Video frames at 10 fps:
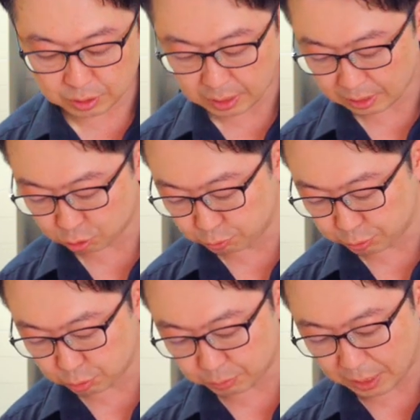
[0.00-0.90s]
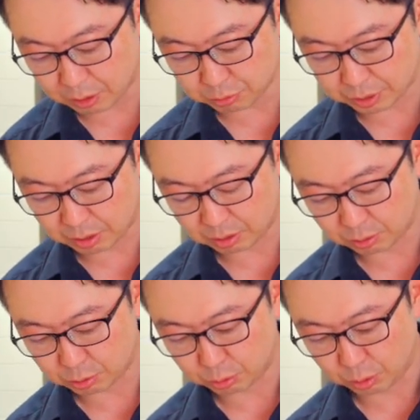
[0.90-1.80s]
이제 중불로 좀 당겨주세요.
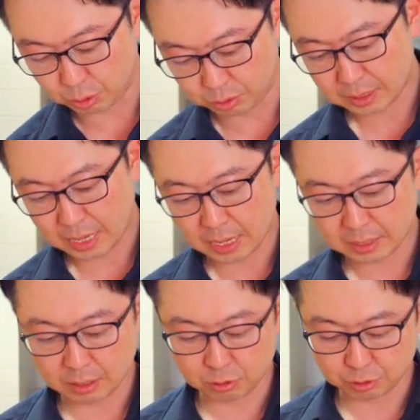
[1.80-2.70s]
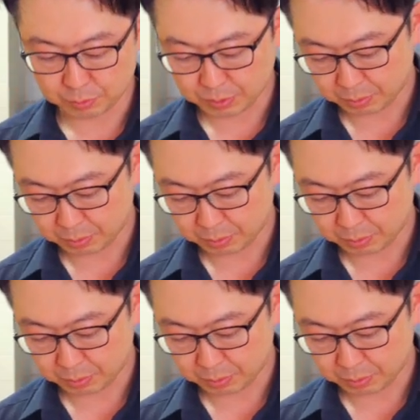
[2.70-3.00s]
어느 정도 싹 당겨주시면